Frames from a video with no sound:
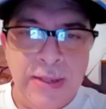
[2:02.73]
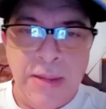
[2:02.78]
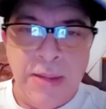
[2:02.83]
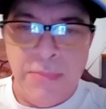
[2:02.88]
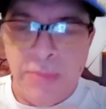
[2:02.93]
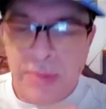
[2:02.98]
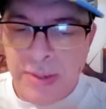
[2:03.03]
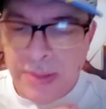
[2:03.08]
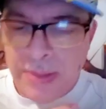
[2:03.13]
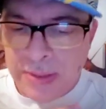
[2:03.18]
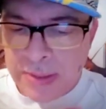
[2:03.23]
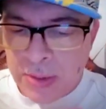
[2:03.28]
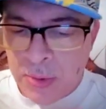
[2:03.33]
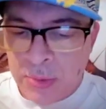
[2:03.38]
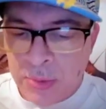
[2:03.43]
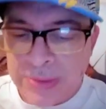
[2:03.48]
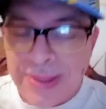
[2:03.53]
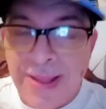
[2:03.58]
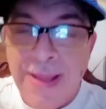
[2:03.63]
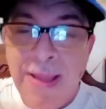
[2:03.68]
Capulina y
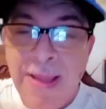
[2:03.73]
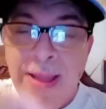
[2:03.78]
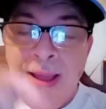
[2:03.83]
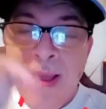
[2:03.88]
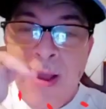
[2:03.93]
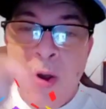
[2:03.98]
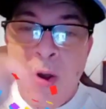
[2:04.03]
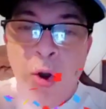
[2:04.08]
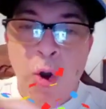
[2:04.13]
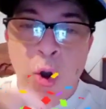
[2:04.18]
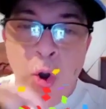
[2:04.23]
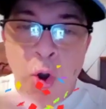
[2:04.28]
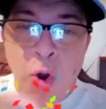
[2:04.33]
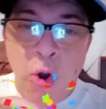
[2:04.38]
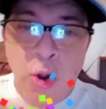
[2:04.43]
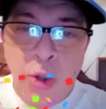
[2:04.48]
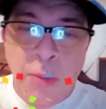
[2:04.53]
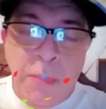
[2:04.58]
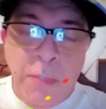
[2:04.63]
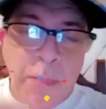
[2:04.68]
Cajota,
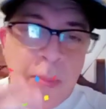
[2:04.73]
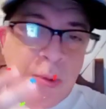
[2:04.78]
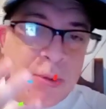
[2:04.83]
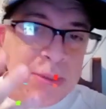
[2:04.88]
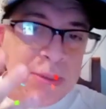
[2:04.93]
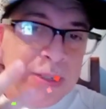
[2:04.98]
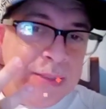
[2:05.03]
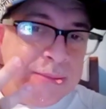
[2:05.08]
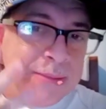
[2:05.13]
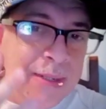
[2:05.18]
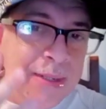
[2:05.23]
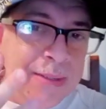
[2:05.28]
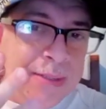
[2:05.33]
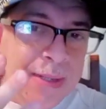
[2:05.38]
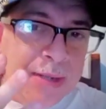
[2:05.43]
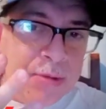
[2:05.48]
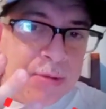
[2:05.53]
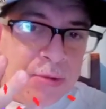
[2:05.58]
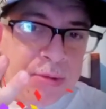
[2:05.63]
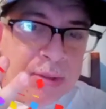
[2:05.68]
hoy por tercer
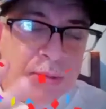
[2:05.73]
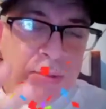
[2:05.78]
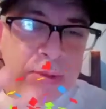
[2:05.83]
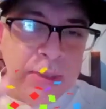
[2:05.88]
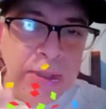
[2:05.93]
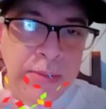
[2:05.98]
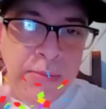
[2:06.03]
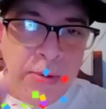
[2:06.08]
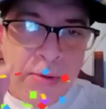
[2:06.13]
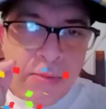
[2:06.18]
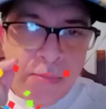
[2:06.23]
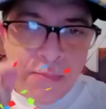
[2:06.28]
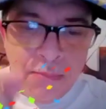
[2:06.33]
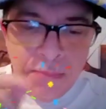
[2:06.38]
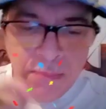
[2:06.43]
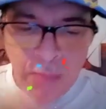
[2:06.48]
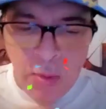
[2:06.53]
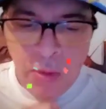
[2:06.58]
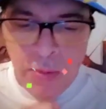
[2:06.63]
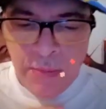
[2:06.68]
día consecutivo
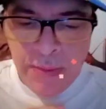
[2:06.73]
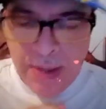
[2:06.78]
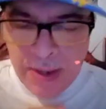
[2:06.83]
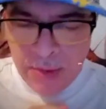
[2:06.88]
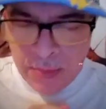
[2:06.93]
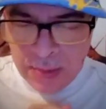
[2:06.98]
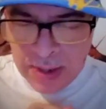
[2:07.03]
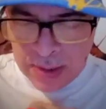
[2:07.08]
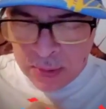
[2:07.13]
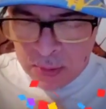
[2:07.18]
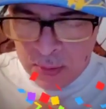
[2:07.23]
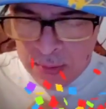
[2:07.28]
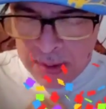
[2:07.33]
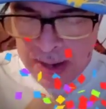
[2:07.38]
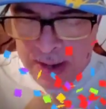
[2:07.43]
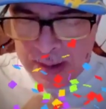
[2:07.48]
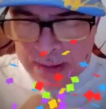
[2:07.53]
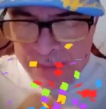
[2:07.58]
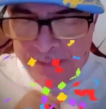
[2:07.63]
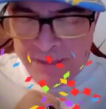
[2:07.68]
volvieron a
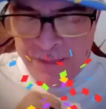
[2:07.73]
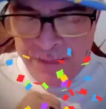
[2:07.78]
cobrar.